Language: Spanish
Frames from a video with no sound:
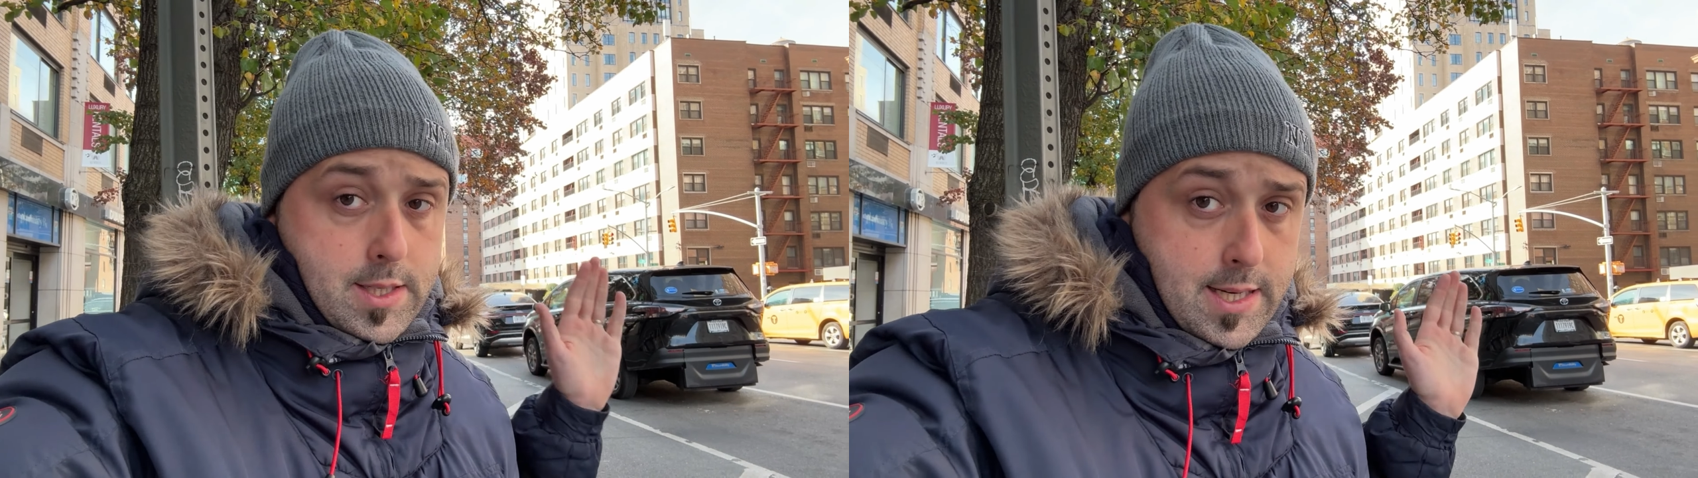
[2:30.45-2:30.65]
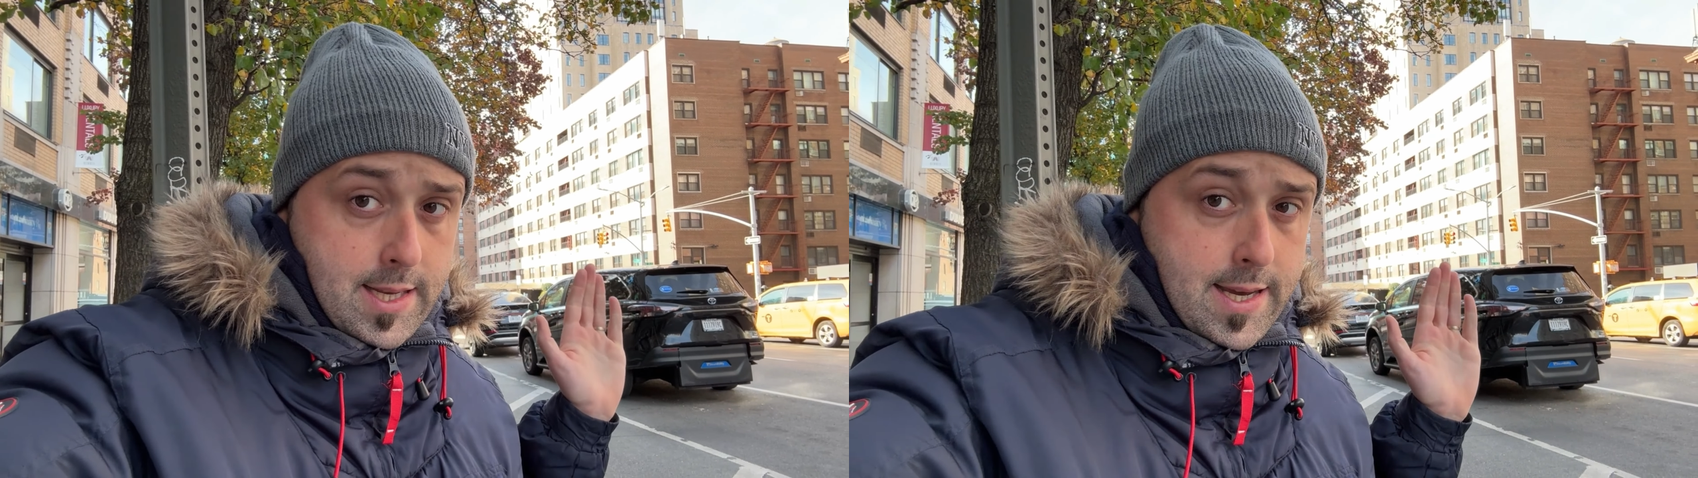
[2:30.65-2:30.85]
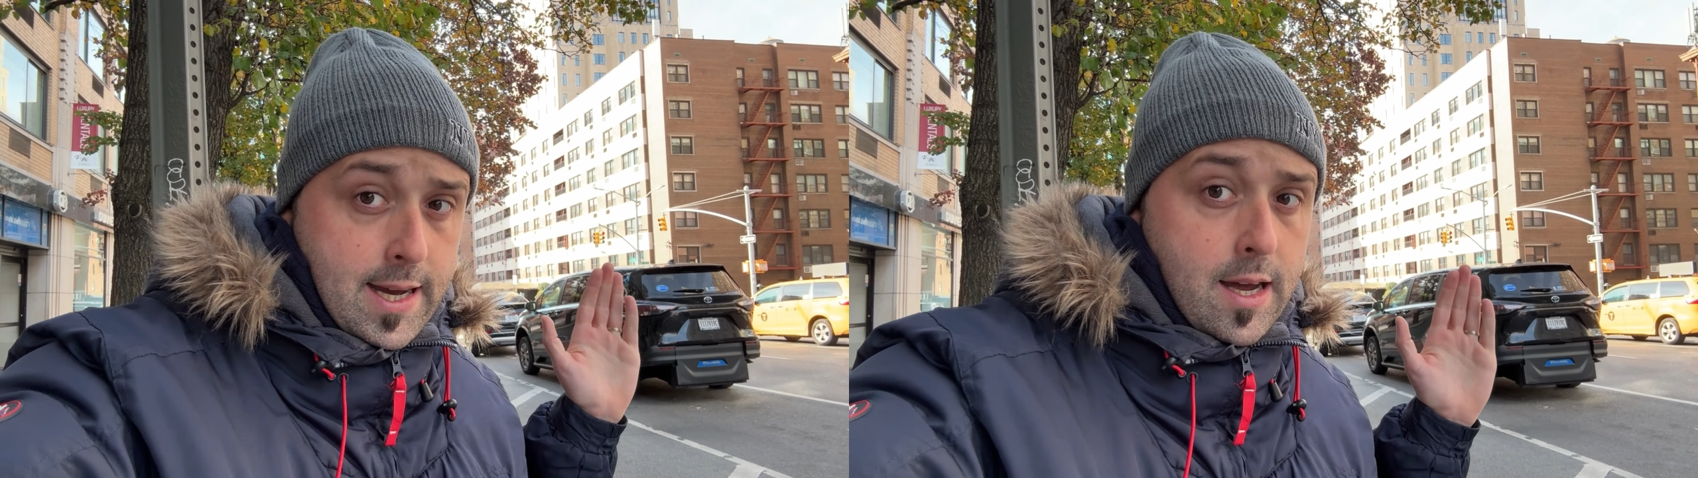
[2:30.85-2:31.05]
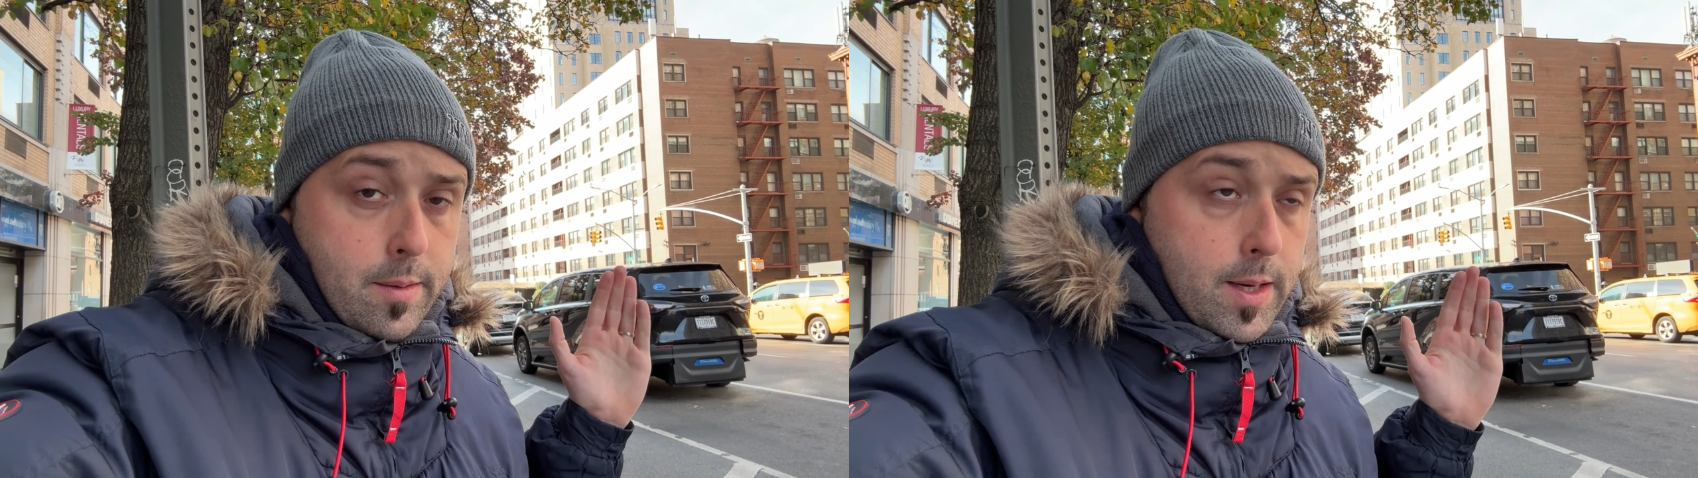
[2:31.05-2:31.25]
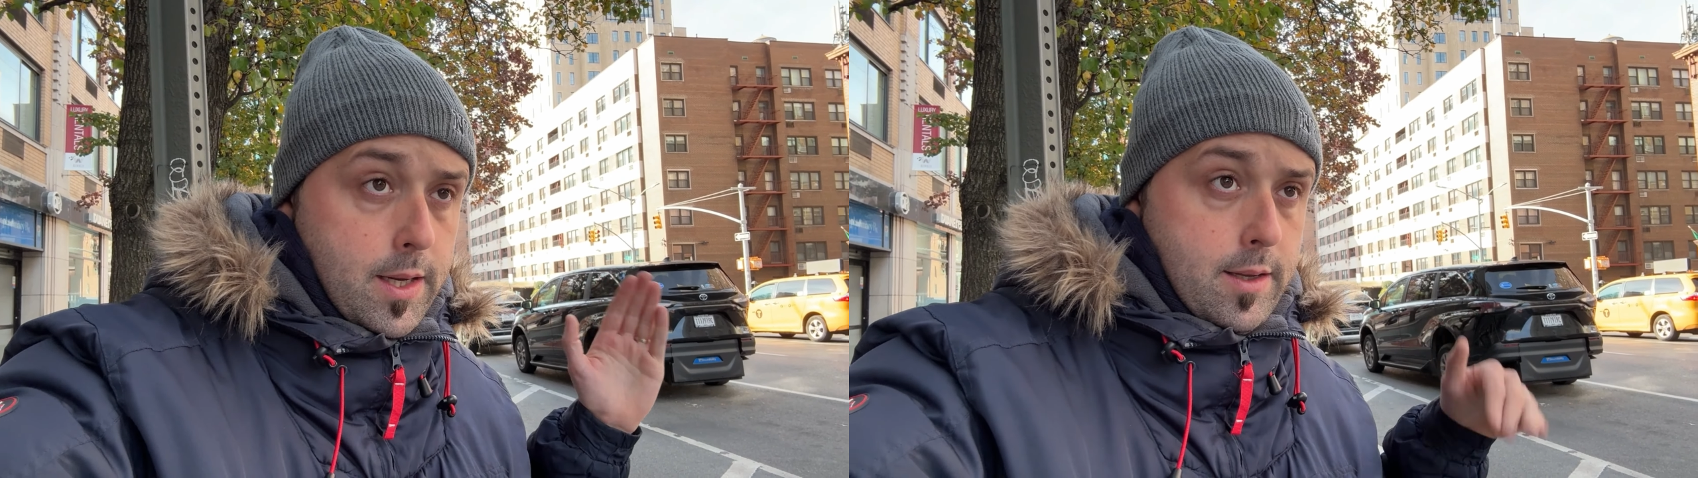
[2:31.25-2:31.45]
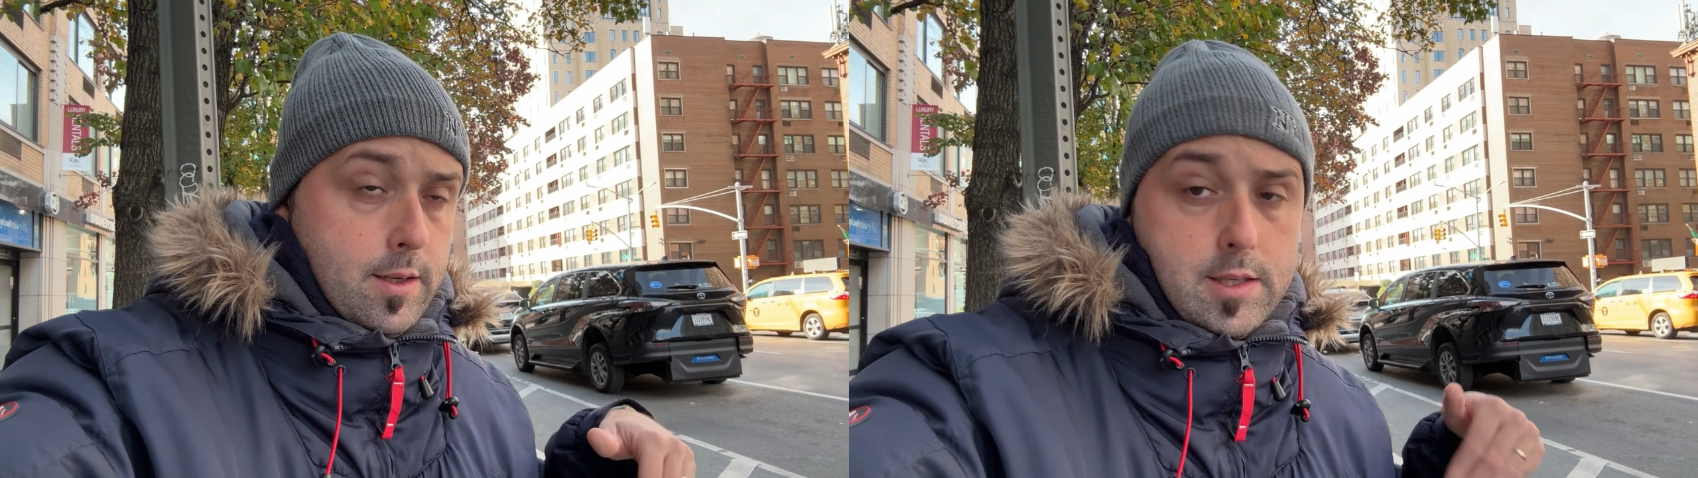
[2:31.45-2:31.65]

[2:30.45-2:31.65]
sin llegar, ¿vale?